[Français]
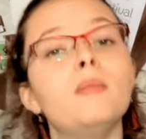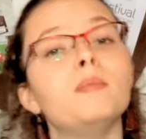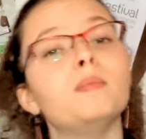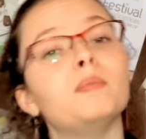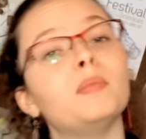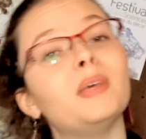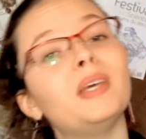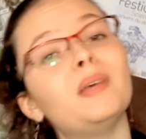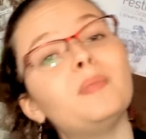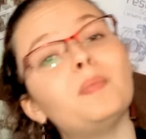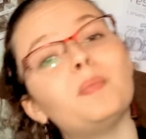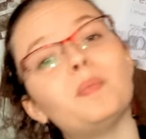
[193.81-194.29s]

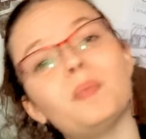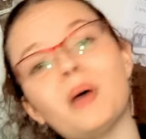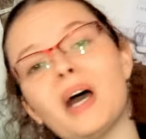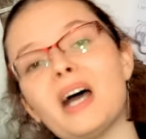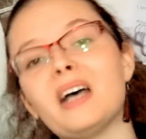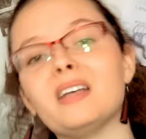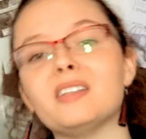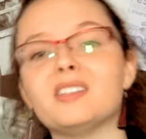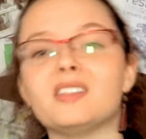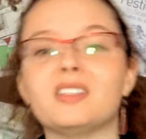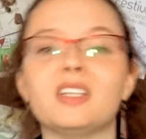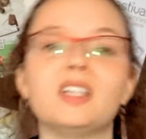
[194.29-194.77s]
mais pas
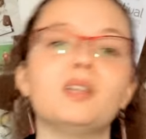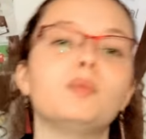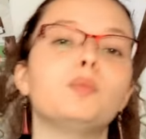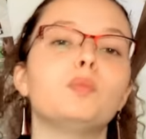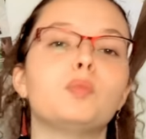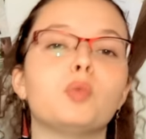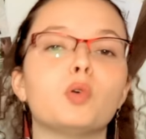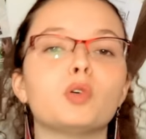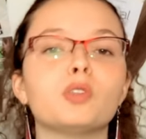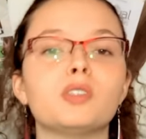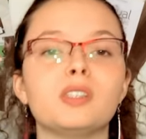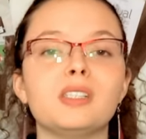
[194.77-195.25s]
assez
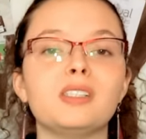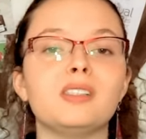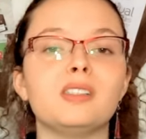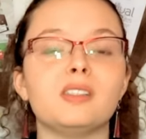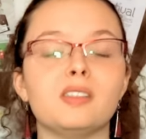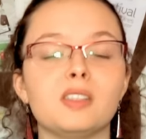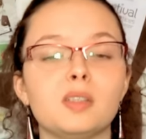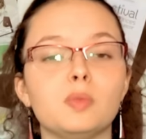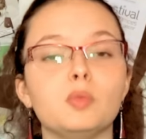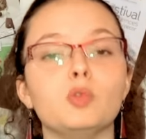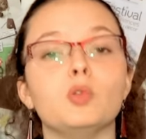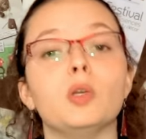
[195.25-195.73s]
pour s'y
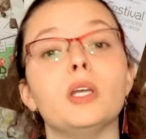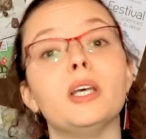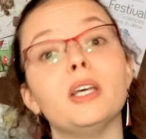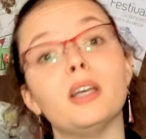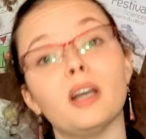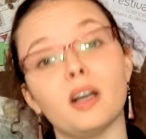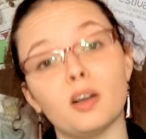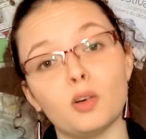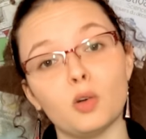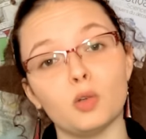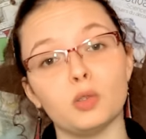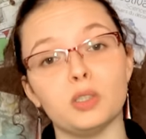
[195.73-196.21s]
dissimuler
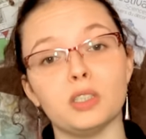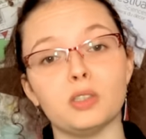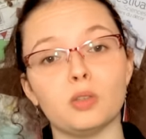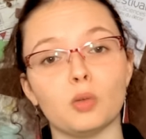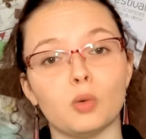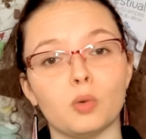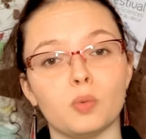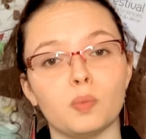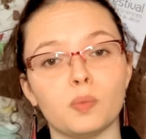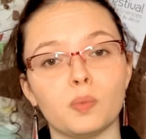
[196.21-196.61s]
incognito.